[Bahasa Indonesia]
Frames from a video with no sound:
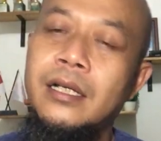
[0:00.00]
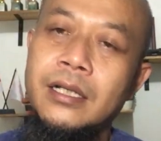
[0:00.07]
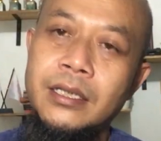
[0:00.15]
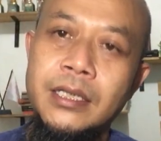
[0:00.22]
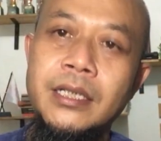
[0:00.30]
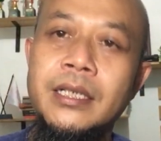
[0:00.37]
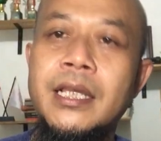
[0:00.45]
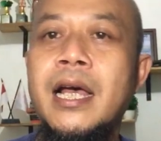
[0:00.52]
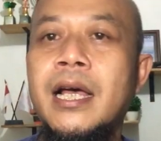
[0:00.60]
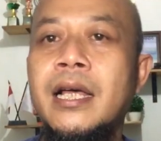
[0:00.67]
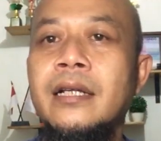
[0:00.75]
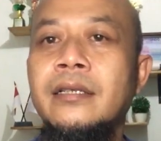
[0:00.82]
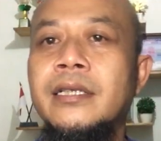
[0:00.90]

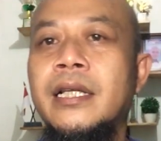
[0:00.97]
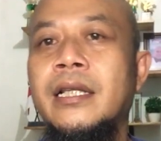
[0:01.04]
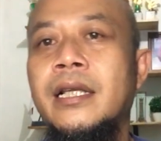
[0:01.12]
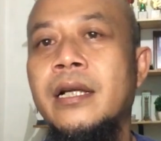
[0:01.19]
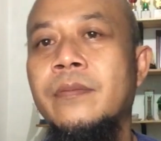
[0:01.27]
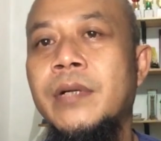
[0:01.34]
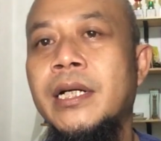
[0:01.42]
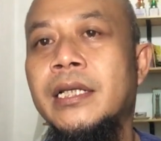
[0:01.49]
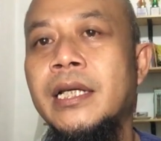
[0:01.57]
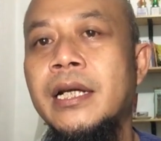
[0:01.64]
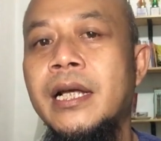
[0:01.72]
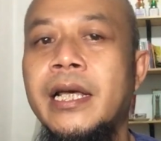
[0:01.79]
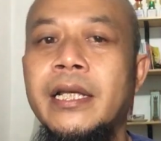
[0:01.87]
kecintaan jantan pada
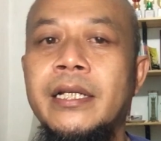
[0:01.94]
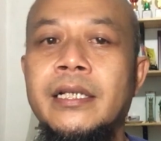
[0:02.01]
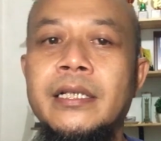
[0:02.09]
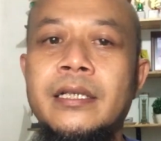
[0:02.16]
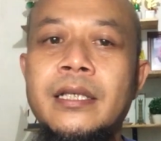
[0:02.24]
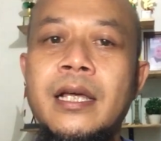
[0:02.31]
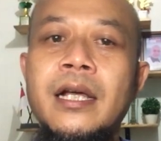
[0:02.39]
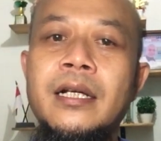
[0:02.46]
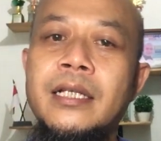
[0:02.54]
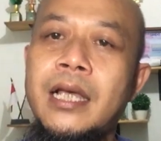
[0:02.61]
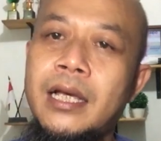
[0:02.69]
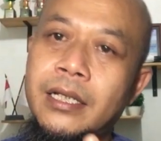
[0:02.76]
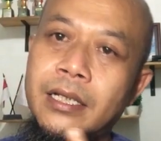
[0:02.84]
tanah air kita
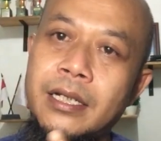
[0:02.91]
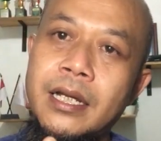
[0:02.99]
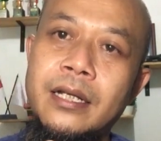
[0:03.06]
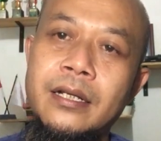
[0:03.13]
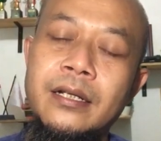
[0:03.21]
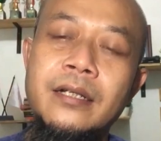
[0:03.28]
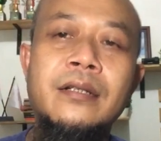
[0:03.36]
keyakinan